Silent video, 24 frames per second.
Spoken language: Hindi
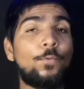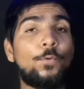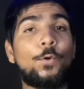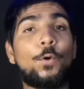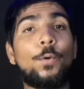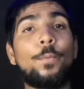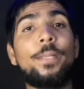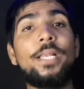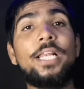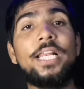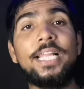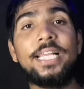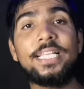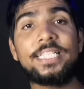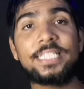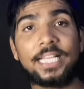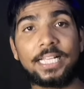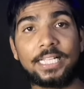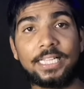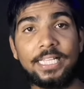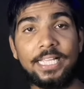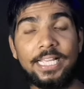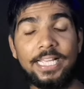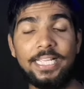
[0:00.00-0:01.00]
उनको भी ले
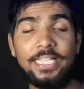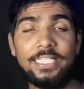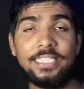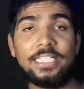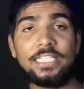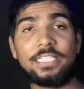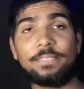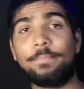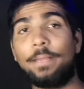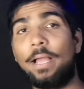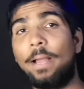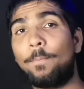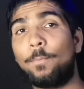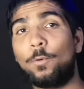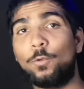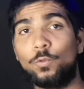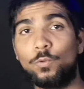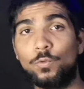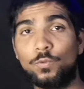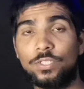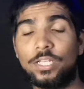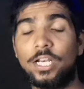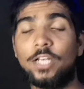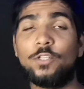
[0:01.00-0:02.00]
सकते हैं जिसमें आपको
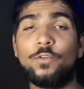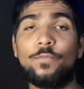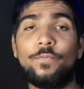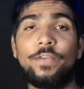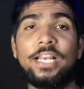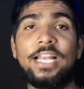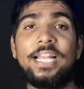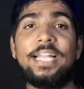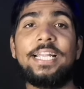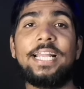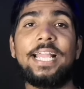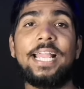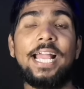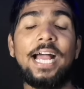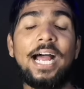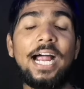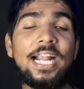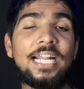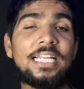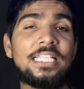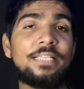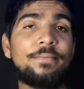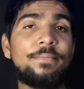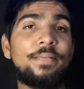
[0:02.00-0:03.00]
दूसरा जो वेरिएंट है
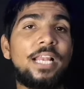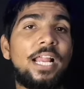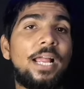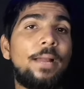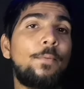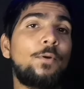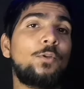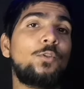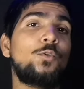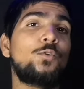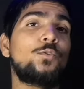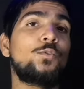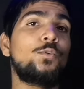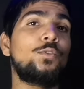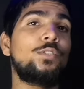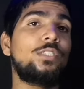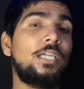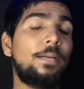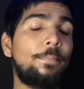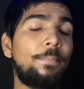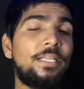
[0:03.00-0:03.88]
आठ जी रैम और दो सौ